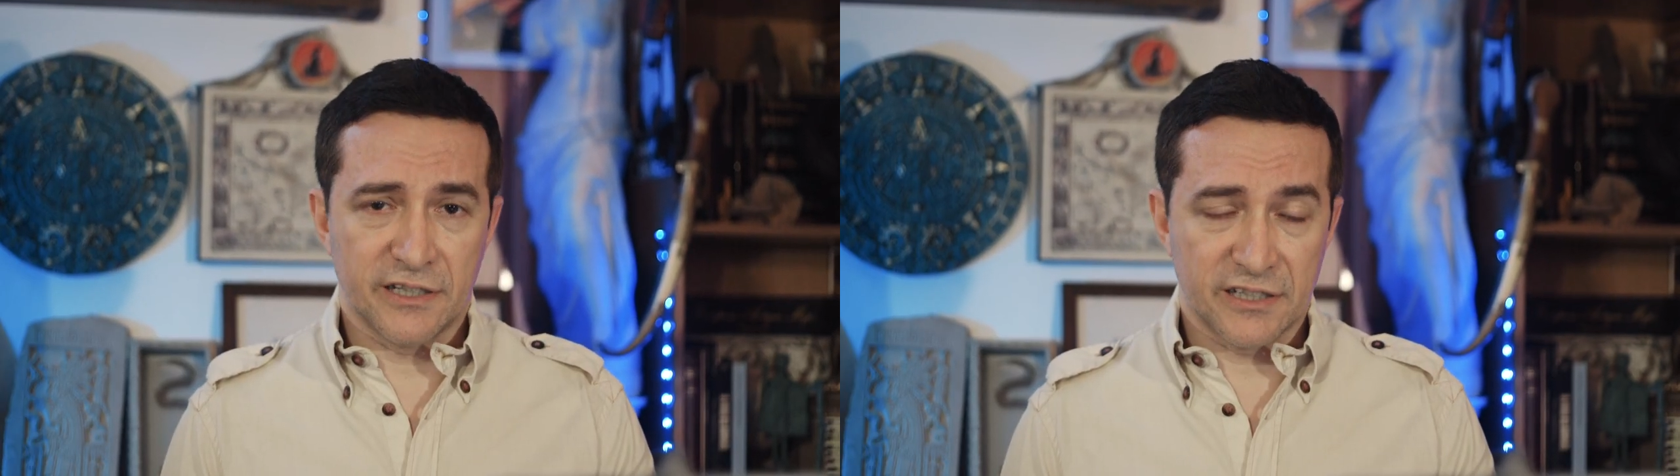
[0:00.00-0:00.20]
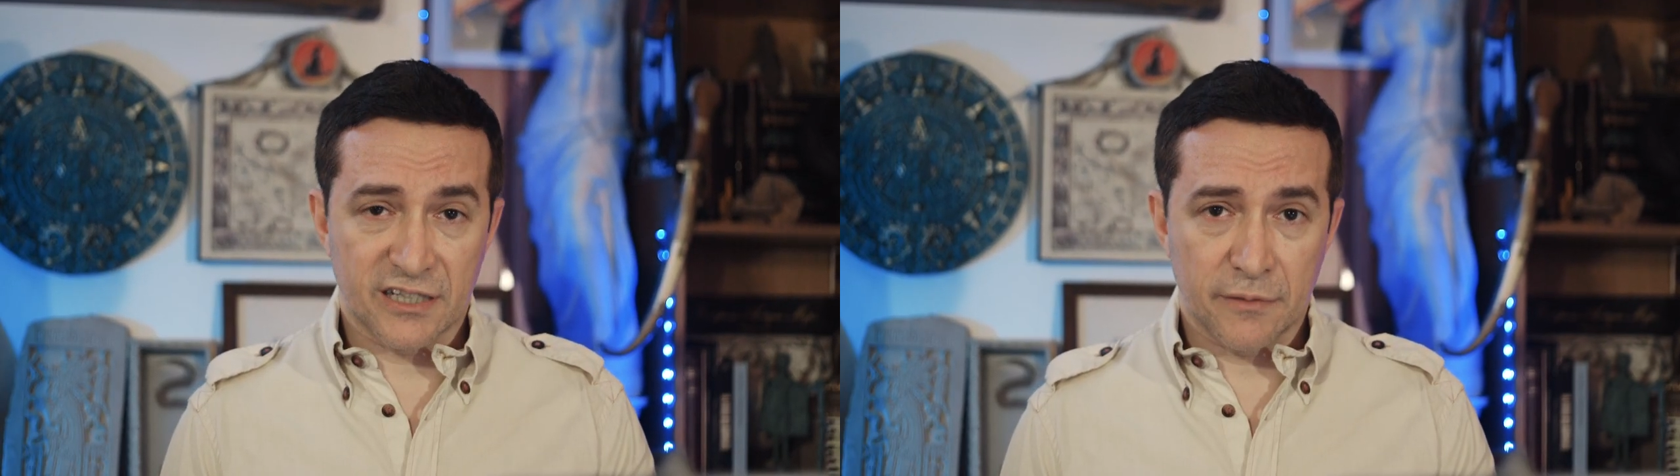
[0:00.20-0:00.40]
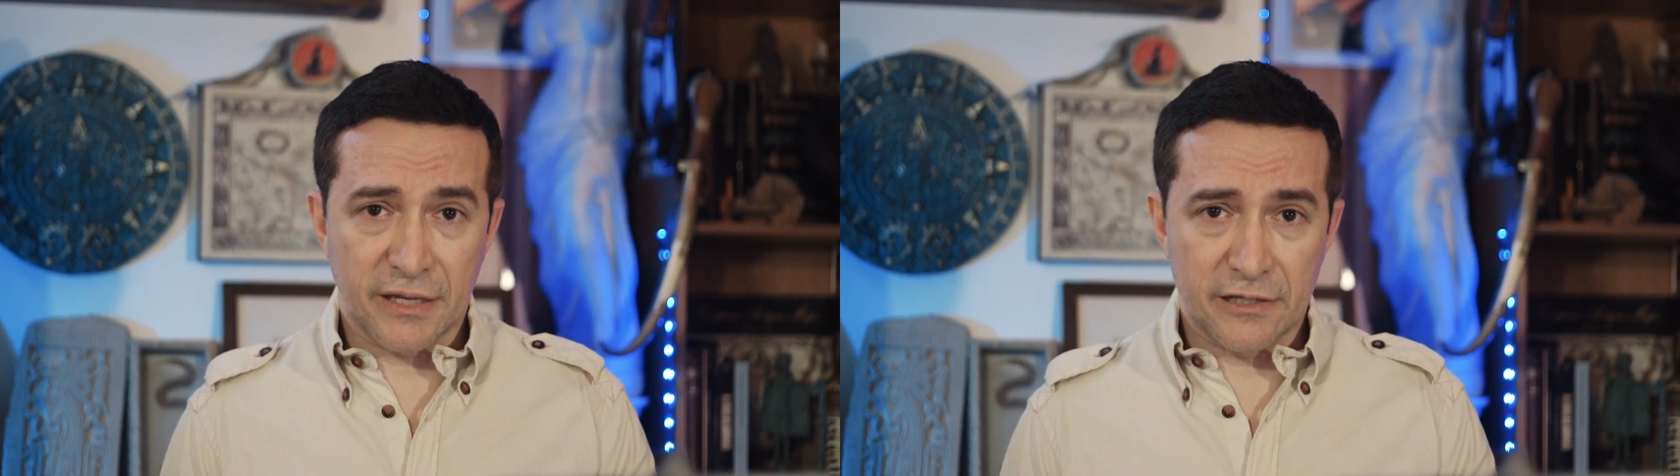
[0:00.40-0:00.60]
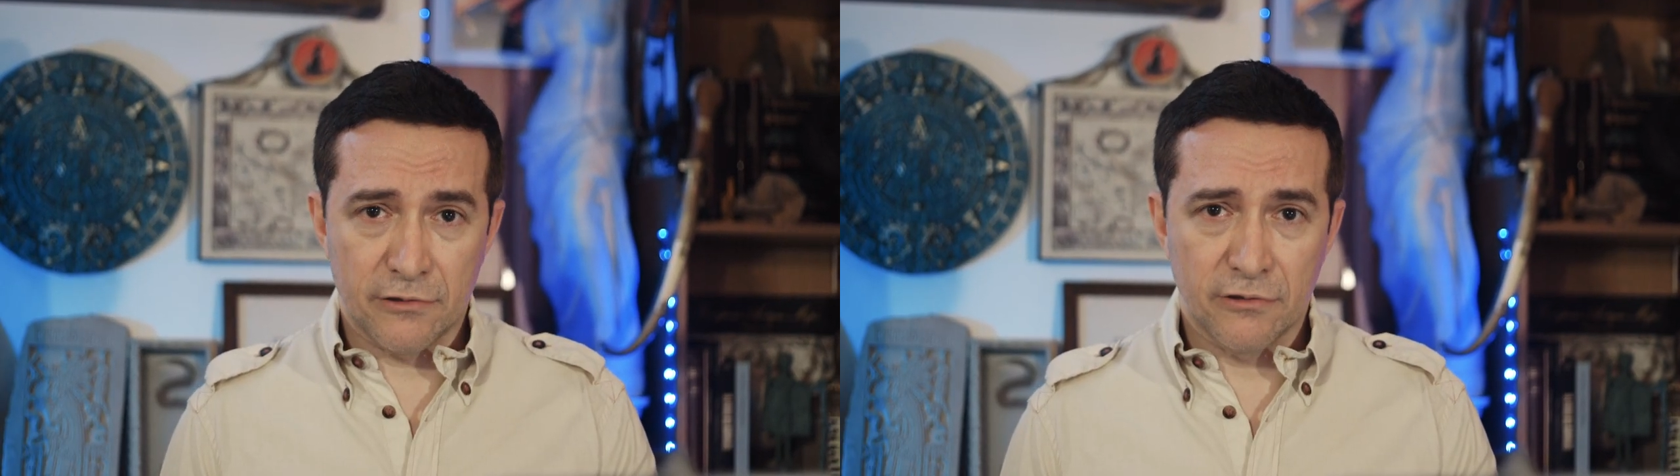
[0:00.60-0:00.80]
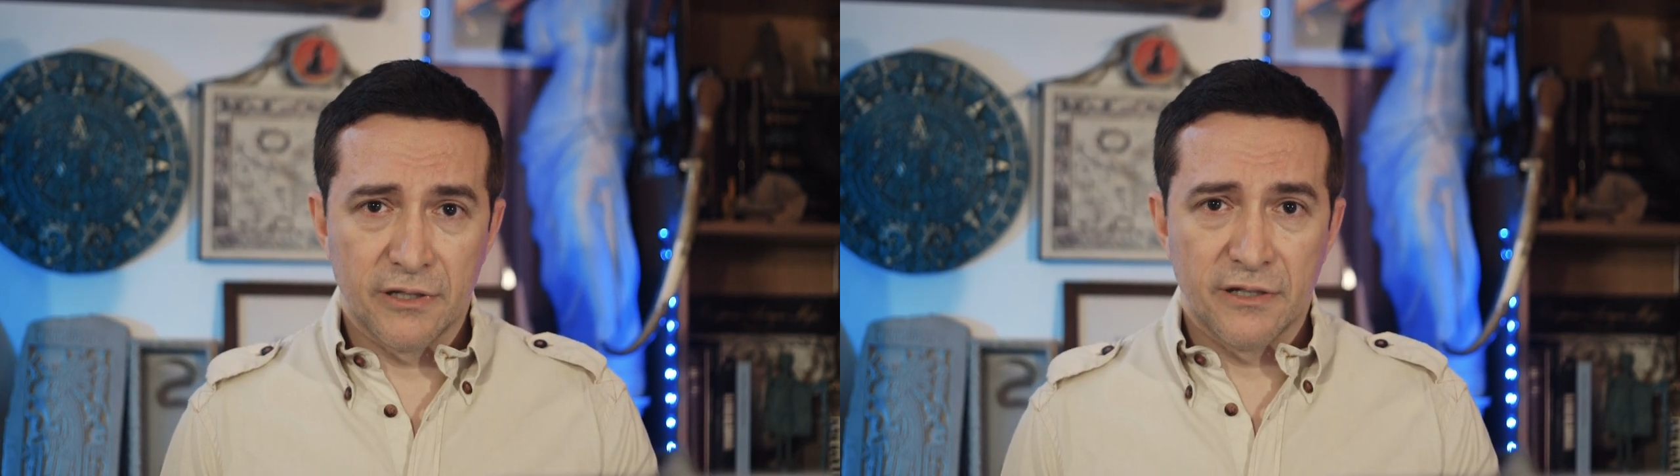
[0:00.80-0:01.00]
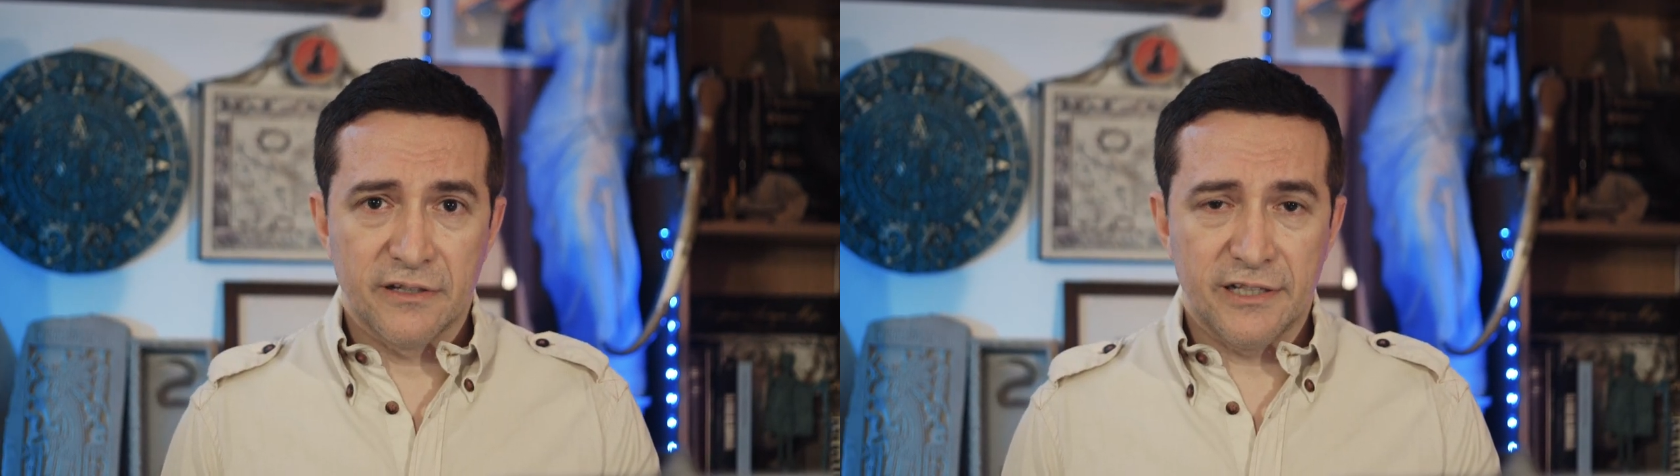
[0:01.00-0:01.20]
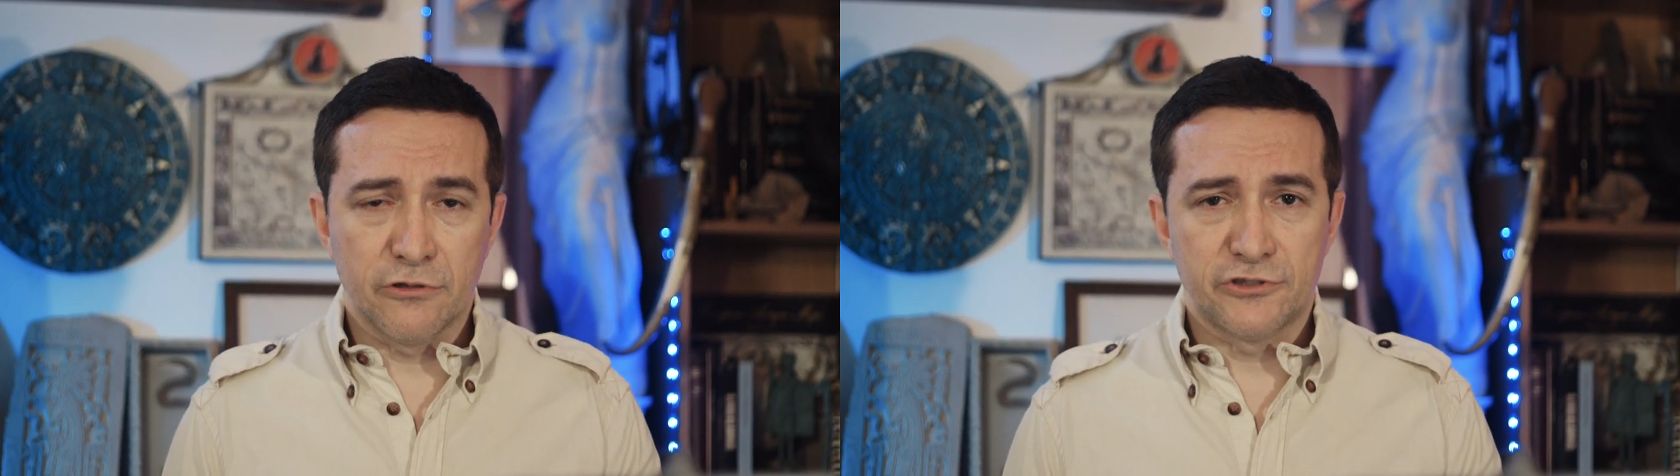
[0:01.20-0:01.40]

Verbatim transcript: chiarire meglio il